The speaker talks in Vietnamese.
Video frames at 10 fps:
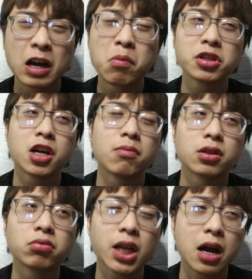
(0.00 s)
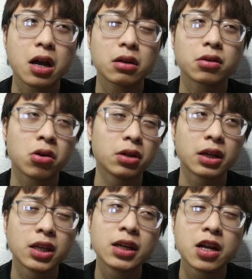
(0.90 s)
không bao giờ mà chúng ta có được
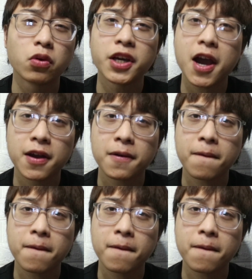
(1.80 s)
những cái điều đấy cả